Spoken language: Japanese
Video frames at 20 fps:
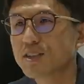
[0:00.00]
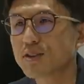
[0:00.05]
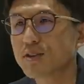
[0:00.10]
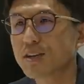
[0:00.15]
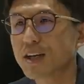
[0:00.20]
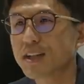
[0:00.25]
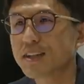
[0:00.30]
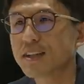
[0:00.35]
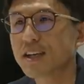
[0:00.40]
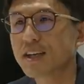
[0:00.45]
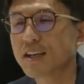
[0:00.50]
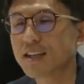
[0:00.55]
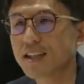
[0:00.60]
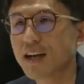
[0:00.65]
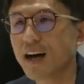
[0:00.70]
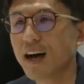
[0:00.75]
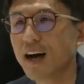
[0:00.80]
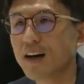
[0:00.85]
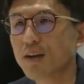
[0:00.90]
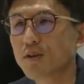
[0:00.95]
育ってき
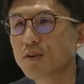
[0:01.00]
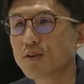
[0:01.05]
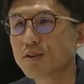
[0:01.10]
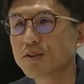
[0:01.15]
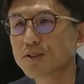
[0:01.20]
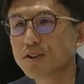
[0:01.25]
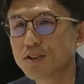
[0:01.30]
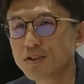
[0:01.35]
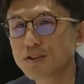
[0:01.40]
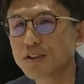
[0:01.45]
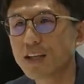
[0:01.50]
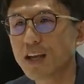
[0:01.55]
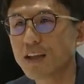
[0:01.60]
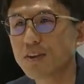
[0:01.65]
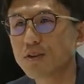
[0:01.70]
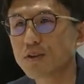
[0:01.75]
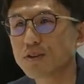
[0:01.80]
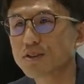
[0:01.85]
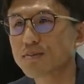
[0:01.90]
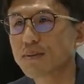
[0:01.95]
たこの10
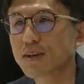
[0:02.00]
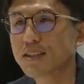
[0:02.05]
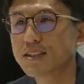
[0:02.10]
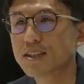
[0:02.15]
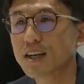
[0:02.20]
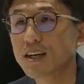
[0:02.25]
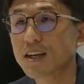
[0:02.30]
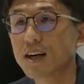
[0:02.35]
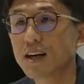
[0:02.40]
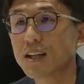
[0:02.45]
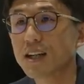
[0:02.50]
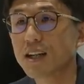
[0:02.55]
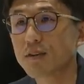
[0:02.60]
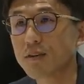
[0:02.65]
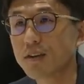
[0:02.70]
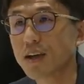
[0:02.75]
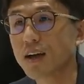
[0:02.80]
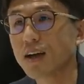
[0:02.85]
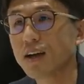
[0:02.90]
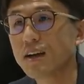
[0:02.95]
年のスペインサッカーな
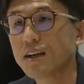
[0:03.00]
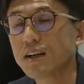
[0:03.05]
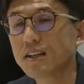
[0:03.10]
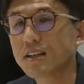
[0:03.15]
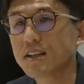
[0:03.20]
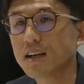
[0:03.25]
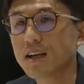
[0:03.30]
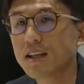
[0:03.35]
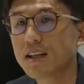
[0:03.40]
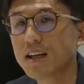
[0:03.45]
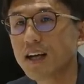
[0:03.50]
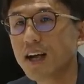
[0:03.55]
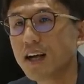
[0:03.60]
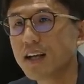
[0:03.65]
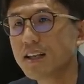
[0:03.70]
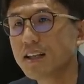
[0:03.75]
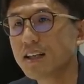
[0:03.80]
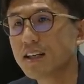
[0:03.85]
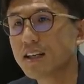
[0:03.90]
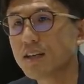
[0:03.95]
ので、意
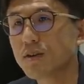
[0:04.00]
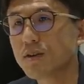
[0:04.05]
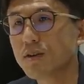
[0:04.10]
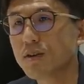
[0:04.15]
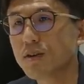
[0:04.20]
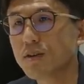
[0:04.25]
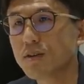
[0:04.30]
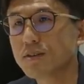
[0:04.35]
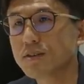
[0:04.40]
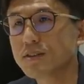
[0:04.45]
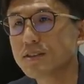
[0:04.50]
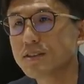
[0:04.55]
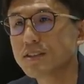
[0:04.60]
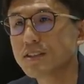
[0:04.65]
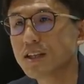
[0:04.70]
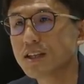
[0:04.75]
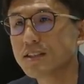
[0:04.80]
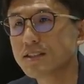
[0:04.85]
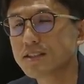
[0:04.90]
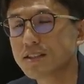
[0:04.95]
外にこう
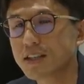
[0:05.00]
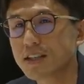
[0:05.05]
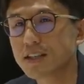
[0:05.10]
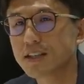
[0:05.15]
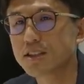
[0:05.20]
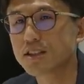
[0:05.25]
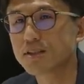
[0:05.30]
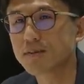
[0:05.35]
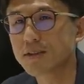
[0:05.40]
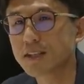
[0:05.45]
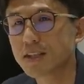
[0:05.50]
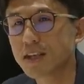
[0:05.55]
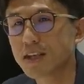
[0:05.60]
戦術的で守備